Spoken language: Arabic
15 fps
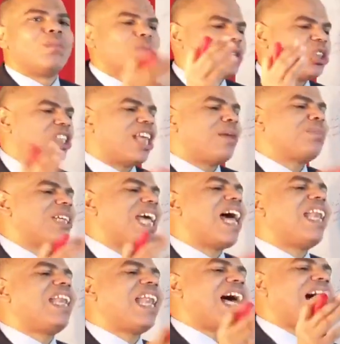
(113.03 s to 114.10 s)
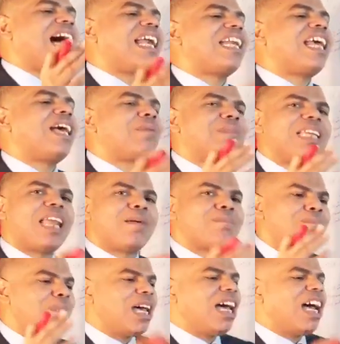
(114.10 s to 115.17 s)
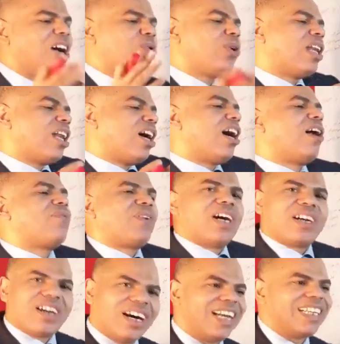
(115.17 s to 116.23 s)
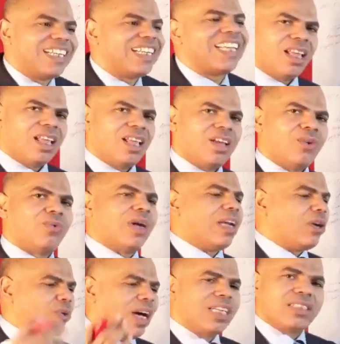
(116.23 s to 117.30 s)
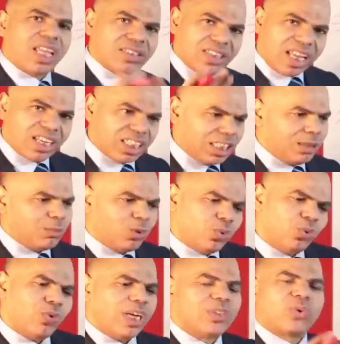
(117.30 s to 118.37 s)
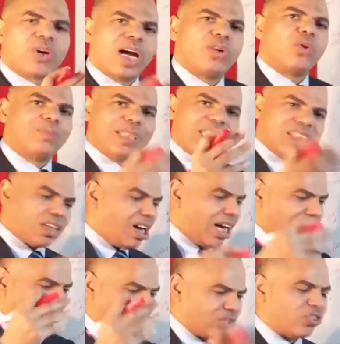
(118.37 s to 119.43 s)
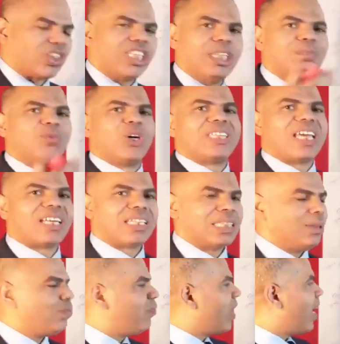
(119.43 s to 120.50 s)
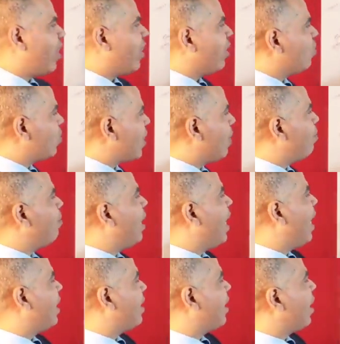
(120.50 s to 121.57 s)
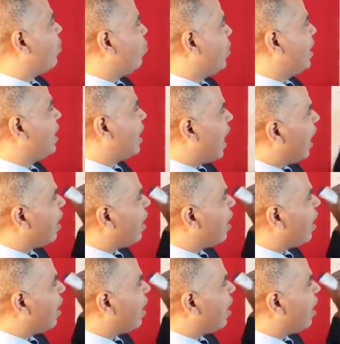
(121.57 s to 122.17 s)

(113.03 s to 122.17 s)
مشتبه الأعلام لماع خفقا وله أيضا تنغيمه ويقال بإيقاع تطريب وتنغيم فهذا يسمى التنوين